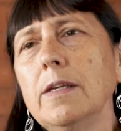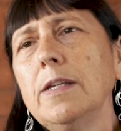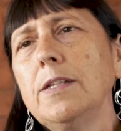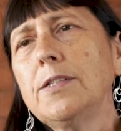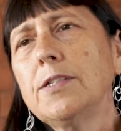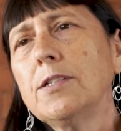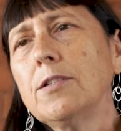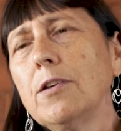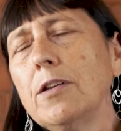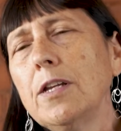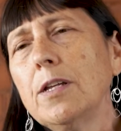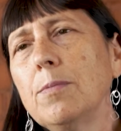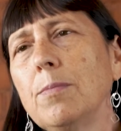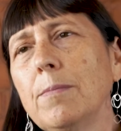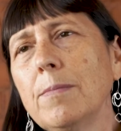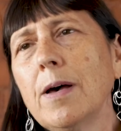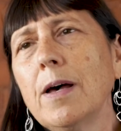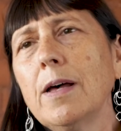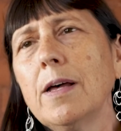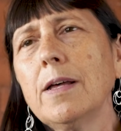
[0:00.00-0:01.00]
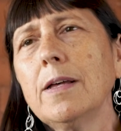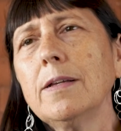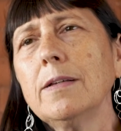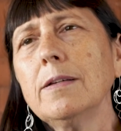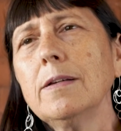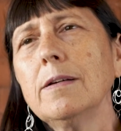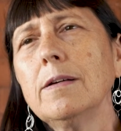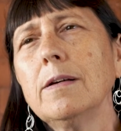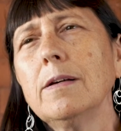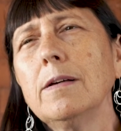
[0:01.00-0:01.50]
Historiquement,
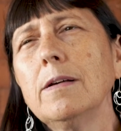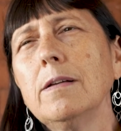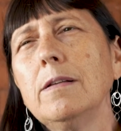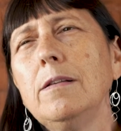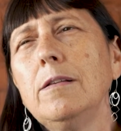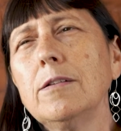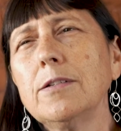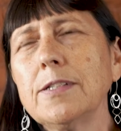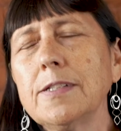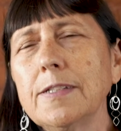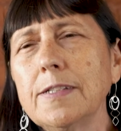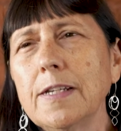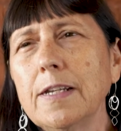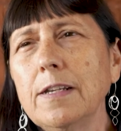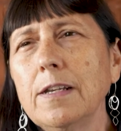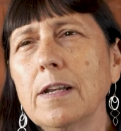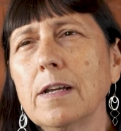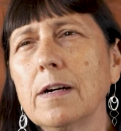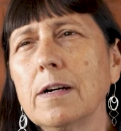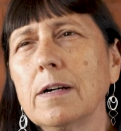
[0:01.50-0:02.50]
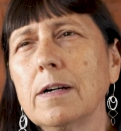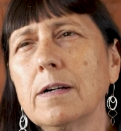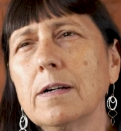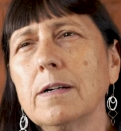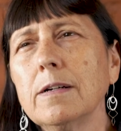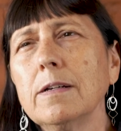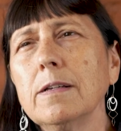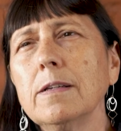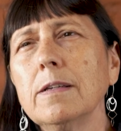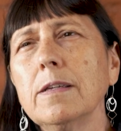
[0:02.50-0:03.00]
le
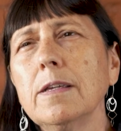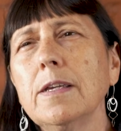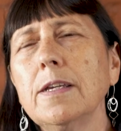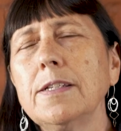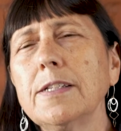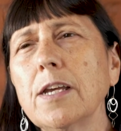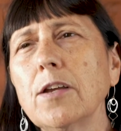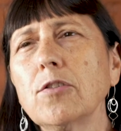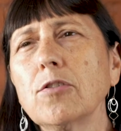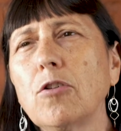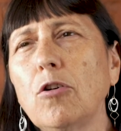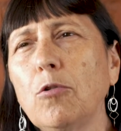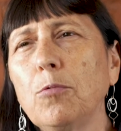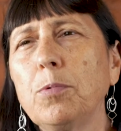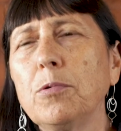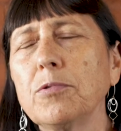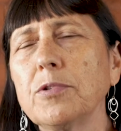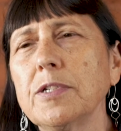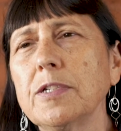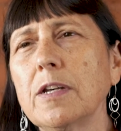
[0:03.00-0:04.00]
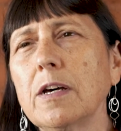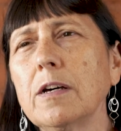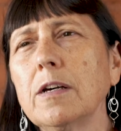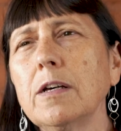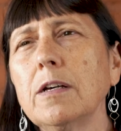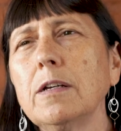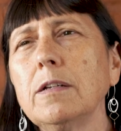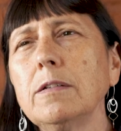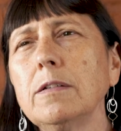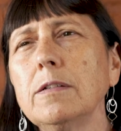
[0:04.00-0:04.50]
Sénat était une
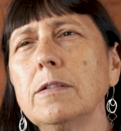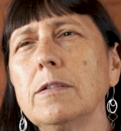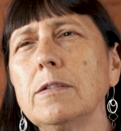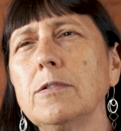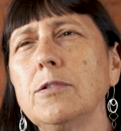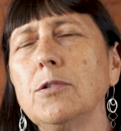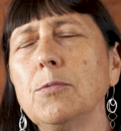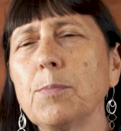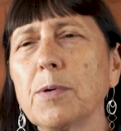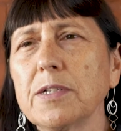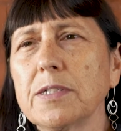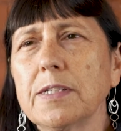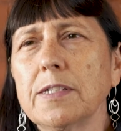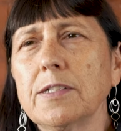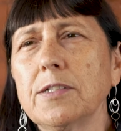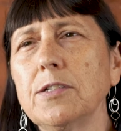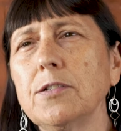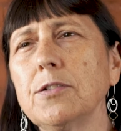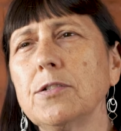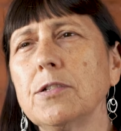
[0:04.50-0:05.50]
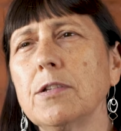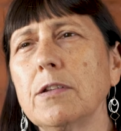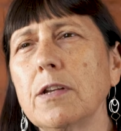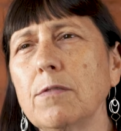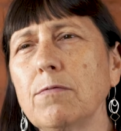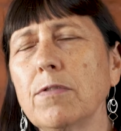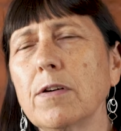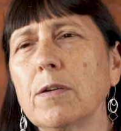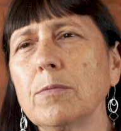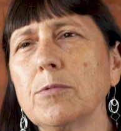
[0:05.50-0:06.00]
composante du processus de
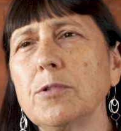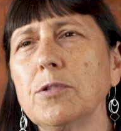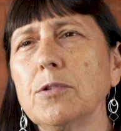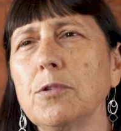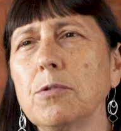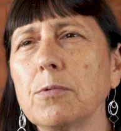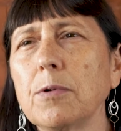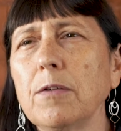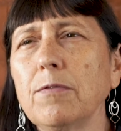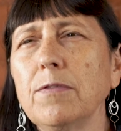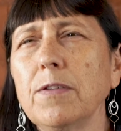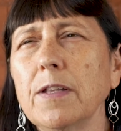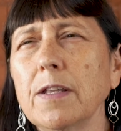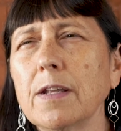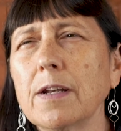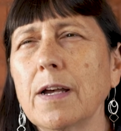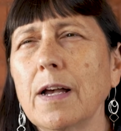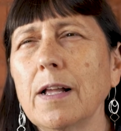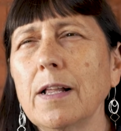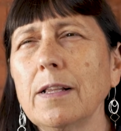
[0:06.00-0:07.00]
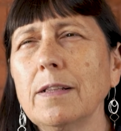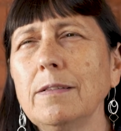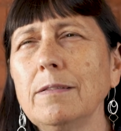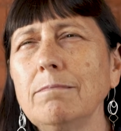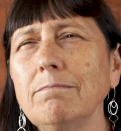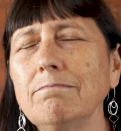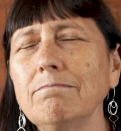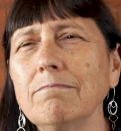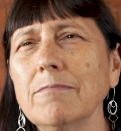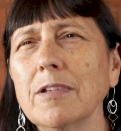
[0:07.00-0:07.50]
réforme du droit
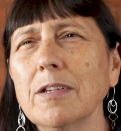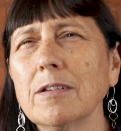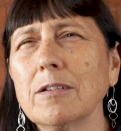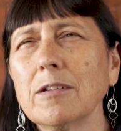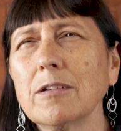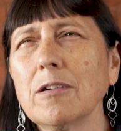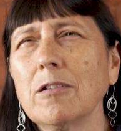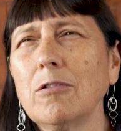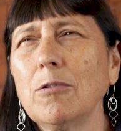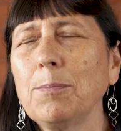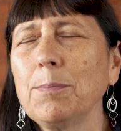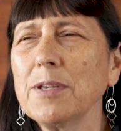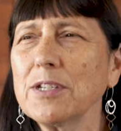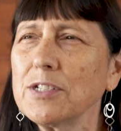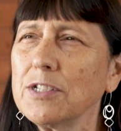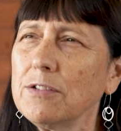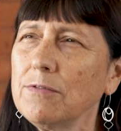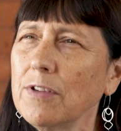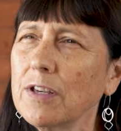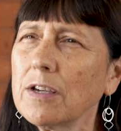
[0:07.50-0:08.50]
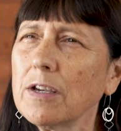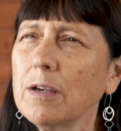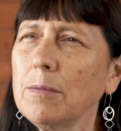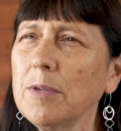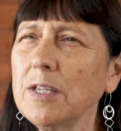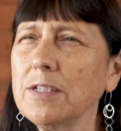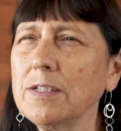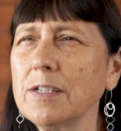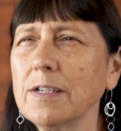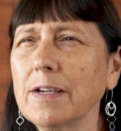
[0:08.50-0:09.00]
fédéral qu'on percevait comme
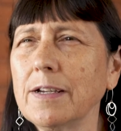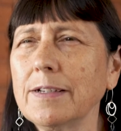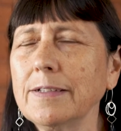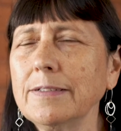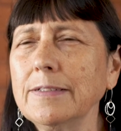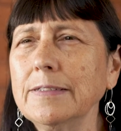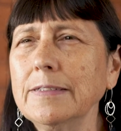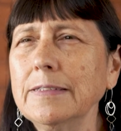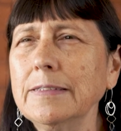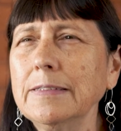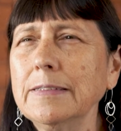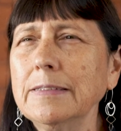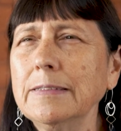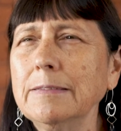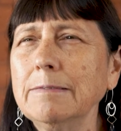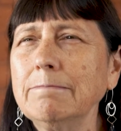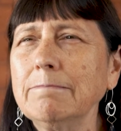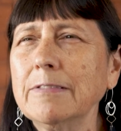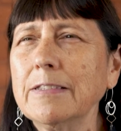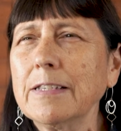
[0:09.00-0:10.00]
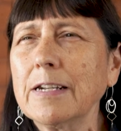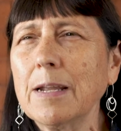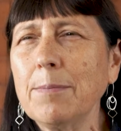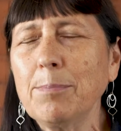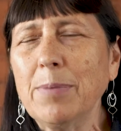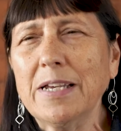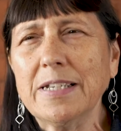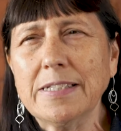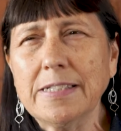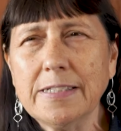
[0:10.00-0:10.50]
étant très
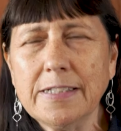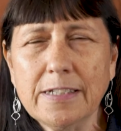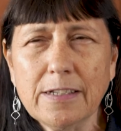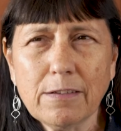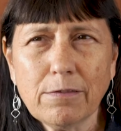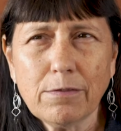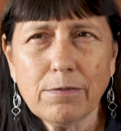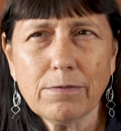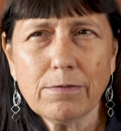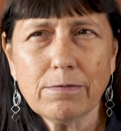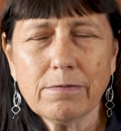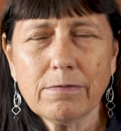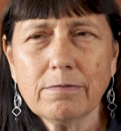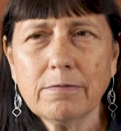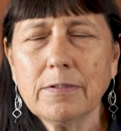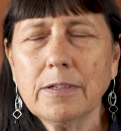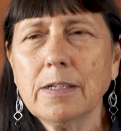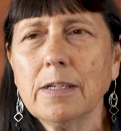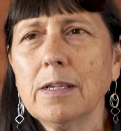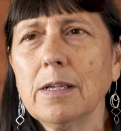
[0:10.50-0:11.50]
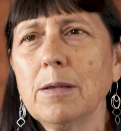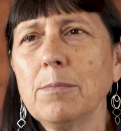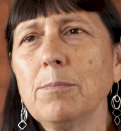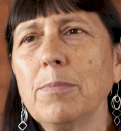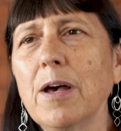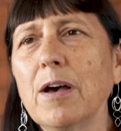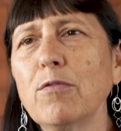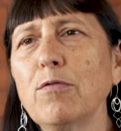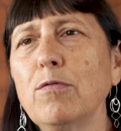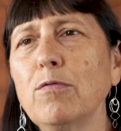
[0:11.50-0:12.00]
passif,
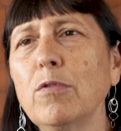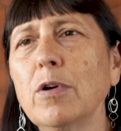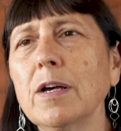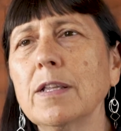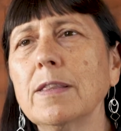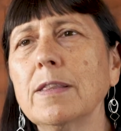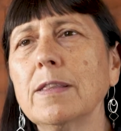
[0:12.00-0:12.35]
parfois